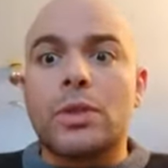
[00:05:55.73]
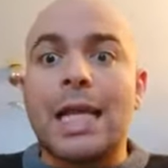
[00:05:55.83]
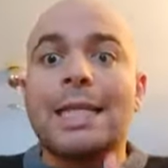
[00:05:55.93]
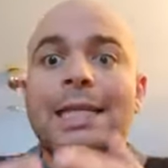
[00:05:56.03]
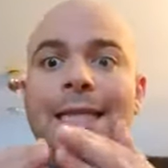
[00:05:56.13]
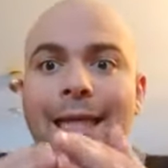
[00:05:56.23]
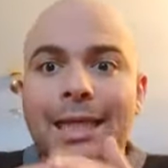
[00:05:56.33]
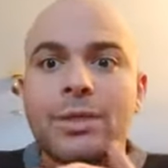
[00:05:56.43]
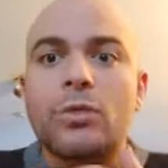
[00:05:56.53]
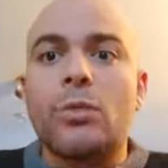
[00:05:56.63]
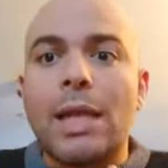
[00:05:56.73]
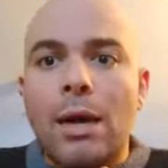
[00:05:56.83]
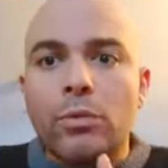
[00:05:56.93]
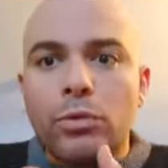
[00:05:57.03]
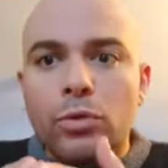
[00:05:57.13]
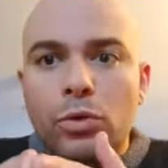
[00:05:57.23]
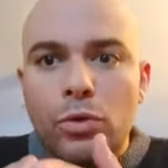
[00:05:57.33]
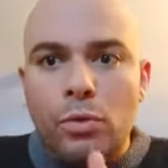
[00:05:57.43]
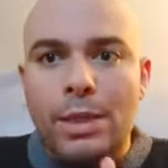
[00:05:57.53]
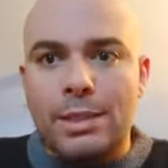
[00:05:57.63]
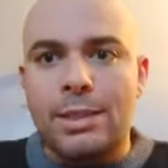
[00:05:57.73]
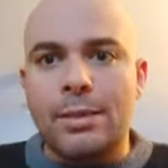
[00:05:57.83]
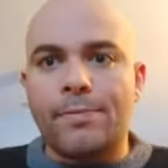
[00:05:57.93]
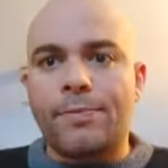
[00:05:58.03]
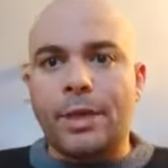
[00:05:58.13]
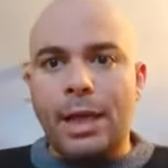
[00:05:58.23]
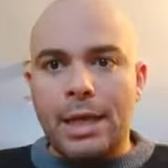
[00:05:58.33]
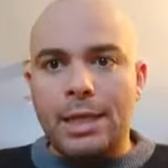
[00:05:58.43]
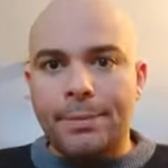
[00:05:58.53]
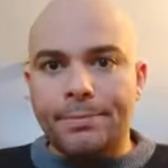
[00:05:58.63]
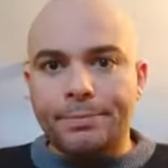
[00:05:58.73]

la direction, là où tu souhaites aller.